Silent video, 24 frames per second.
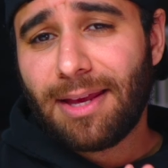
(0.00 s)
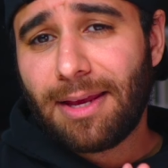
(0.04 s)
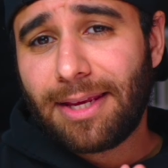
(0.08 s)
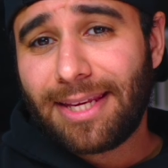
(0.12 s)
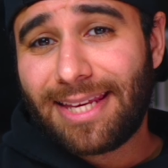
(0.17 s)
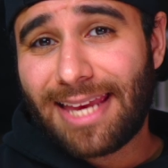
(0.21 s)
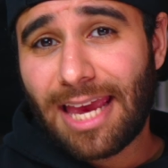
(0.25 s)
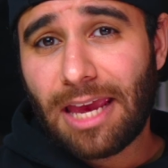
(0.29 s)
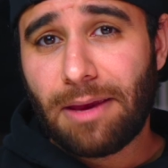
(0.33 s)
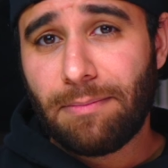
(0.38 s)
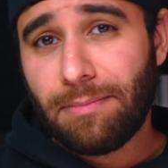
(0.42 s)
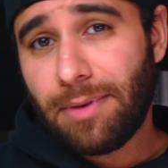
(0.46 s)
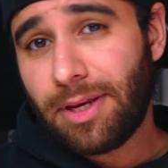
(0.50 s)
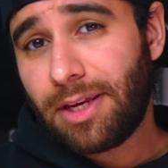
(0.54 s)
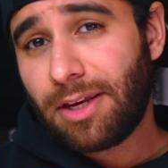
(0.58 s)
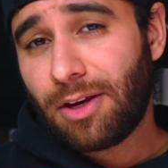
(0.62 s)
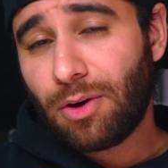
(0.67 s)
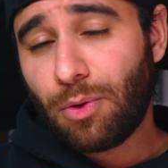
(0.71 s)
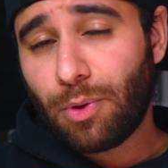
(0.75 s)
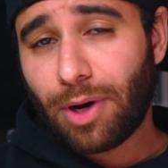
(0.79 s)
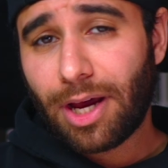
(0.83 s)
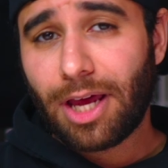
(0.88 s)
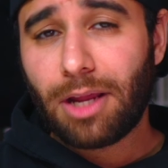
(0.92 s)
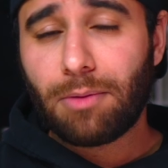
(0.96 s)

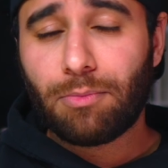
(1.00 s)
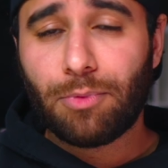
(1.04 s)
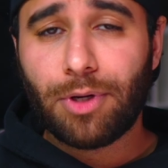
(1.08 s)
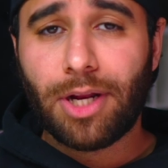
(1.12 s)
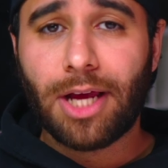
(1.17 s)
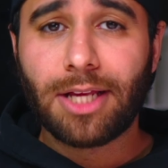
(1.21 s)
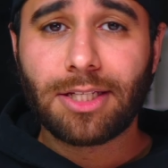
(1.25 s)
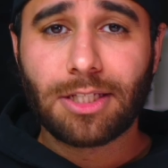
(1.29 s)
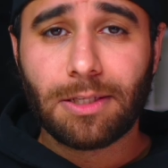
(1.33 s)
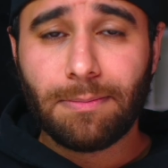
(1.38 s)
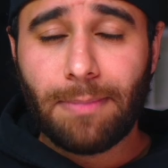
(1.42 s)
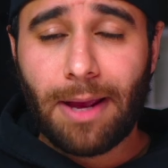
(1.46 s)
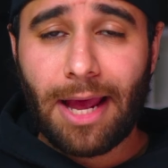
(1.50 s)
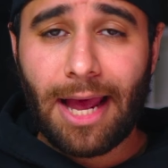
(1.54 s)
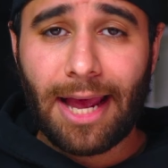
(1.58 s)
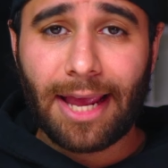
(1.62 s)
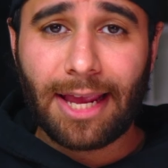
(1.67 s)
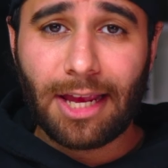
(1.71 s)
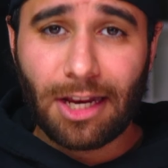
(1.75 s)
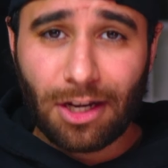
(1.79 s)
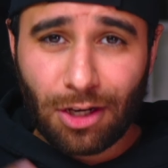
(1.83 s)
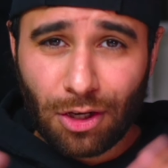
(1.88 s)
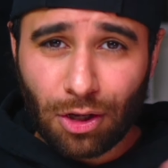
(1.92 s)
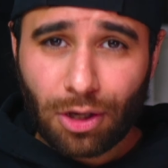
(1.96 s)
جيمنج وغير مناسب حق
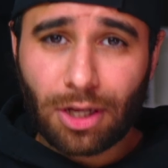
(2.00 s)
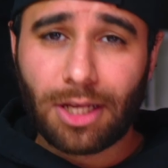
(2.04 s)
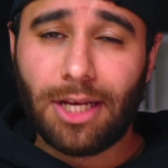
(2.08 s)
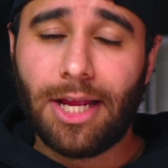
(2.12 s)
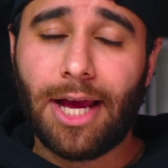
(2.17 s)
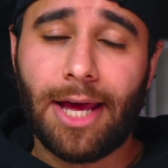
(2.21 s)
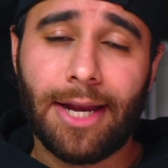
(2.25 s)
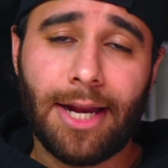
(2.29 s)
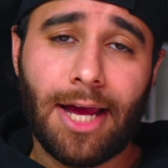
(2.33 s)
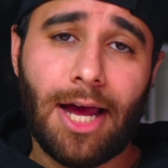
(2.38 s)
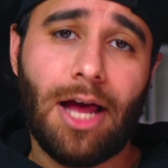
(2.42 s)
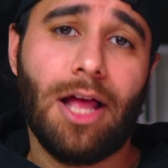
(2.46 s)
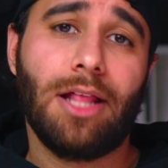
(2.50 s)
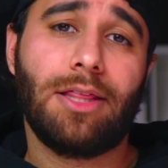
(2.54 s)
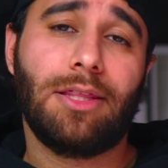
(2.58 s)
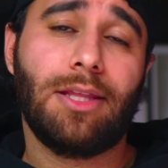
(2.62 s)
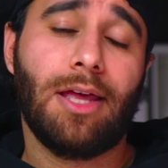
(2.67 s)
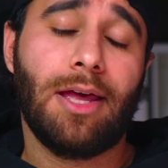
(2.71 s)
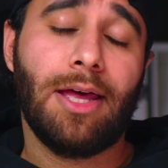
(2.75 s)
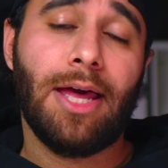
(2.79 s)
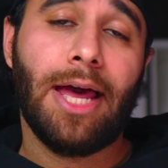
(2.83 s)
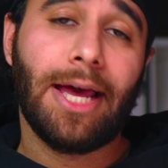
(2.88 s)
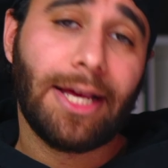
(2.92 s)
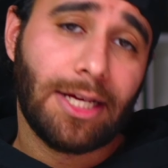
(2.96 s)
اللوك اللي انا
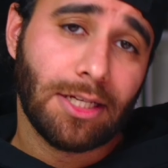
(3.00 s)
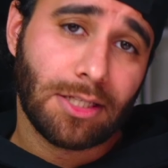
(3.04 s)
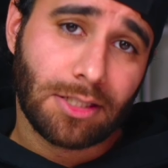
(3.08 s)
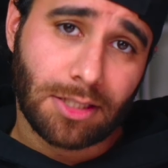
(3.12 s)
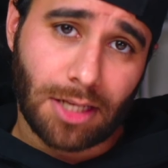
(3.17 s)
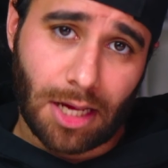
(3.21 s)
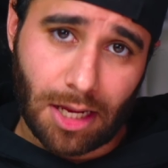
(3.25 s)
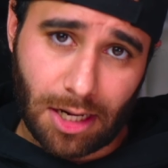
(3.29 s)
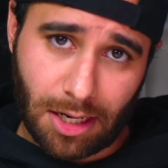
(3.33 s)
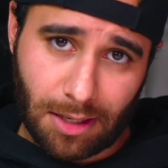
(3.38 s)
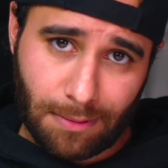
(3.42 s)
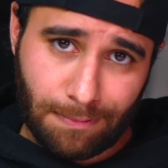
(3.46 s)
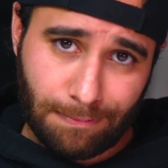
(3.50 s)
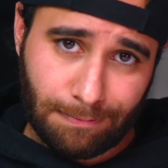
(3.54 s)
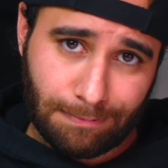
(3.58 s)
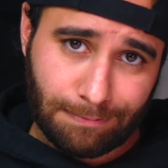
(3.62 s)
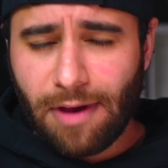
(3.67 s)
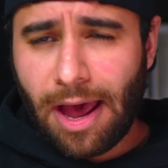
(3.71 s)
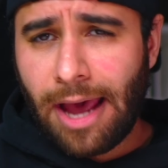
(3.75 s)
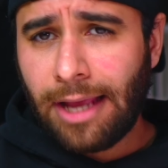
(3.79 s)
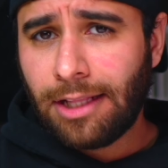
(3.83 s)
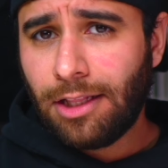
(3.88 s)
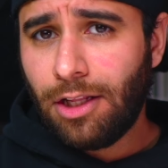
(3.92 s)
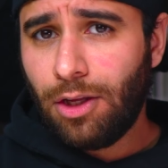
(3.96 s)
حاطه حق الصاله
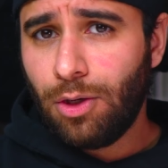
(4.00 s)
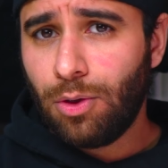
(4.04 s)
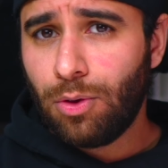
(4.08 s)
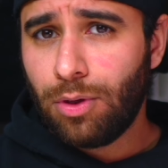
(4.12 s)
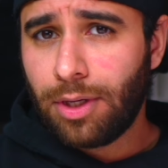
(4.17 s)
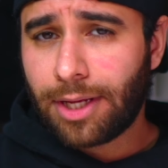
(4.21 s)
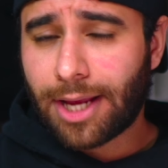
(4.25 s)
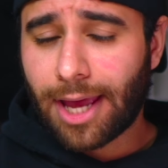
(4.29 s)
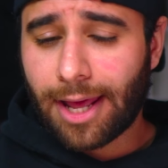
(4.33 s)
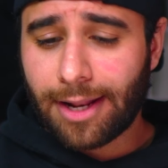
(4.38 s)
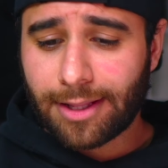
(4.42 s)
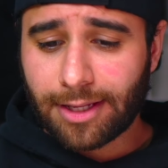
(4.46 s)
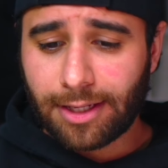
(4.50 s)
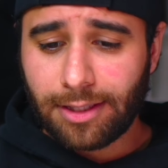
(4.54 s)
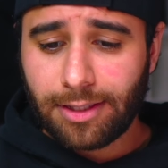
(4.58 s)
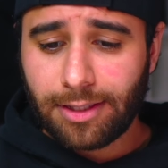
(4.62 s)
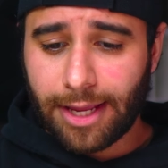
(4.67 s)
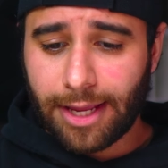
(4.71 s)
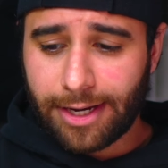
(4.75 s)
فاحد الحلول اللي كانت